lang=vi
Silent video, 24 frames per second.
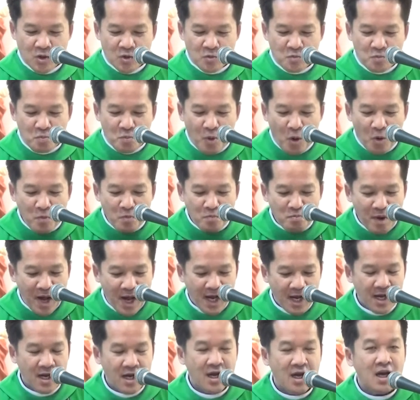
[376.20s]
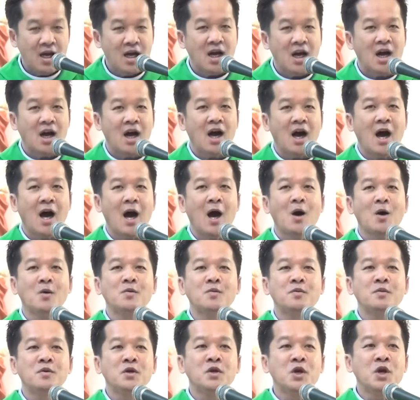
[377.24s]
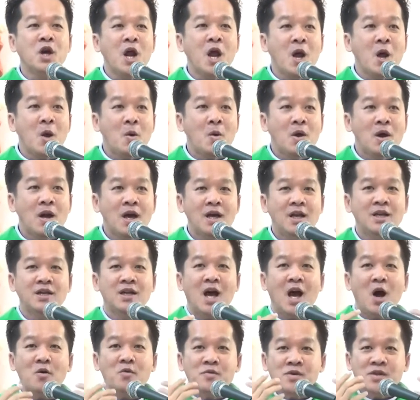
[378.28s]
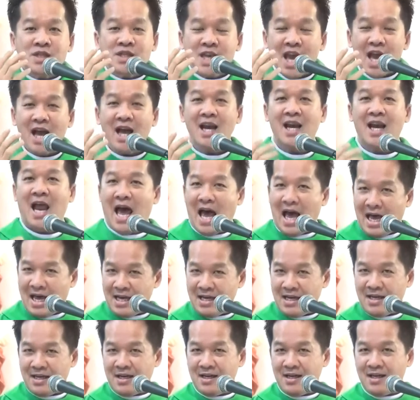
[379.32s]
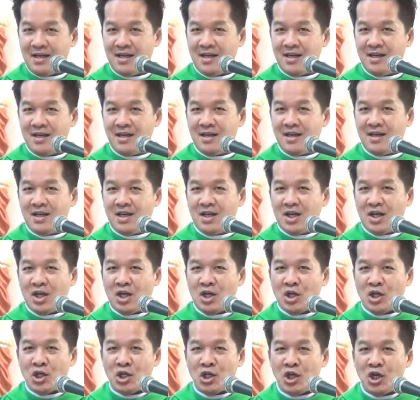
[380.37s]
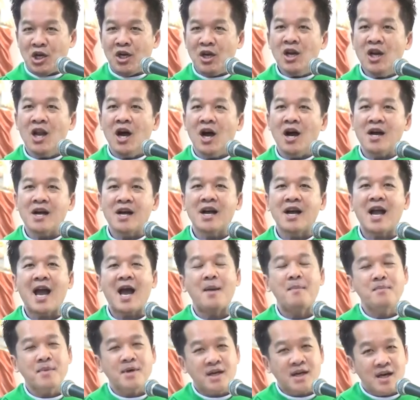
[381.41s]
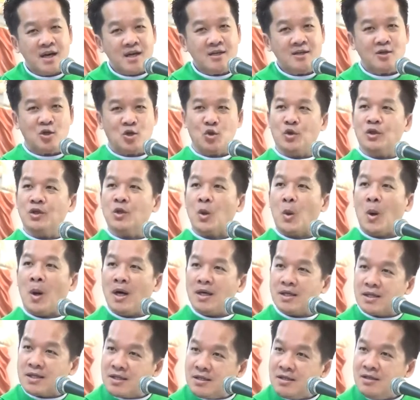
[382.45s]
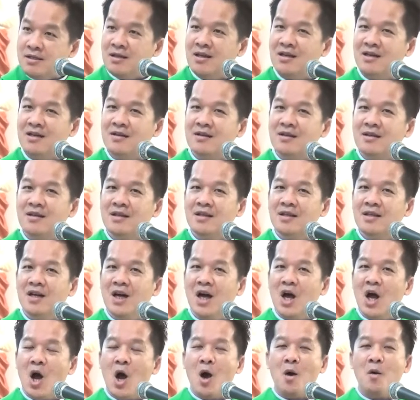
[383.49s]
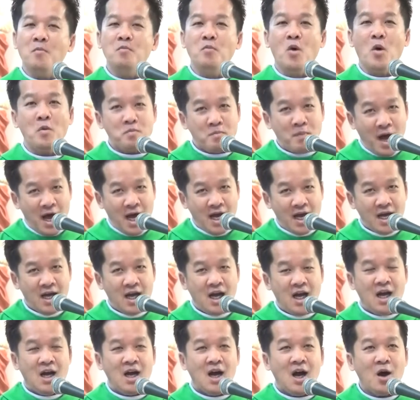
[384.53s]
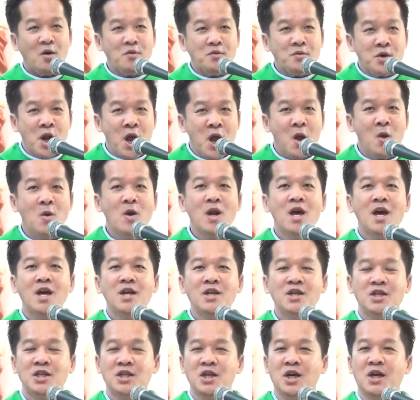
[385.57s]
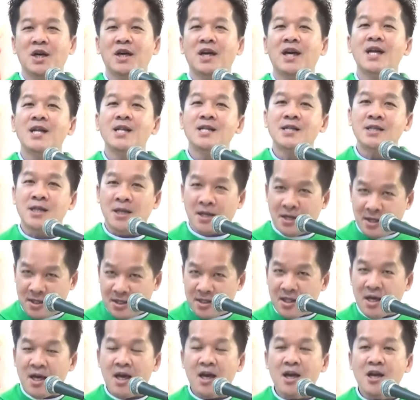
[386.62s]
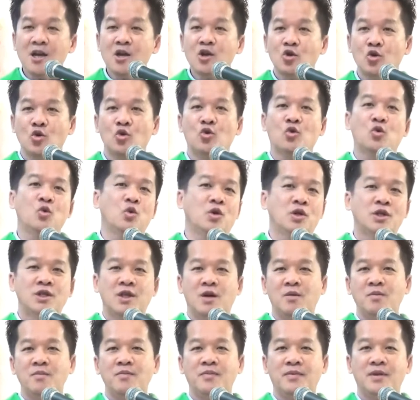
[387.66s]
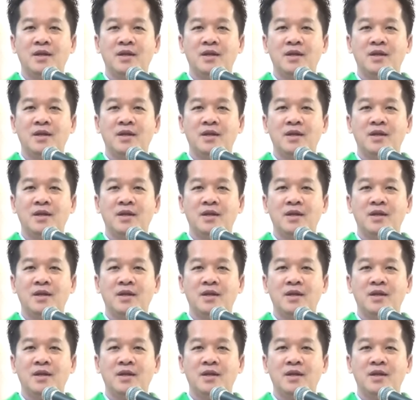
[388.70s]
Một mặt, ông nêu lên, ông nhắc lại những lời cam kết của thuở xưa. Một mặt, ông nêu lên những cái thực tế của cuộc sống.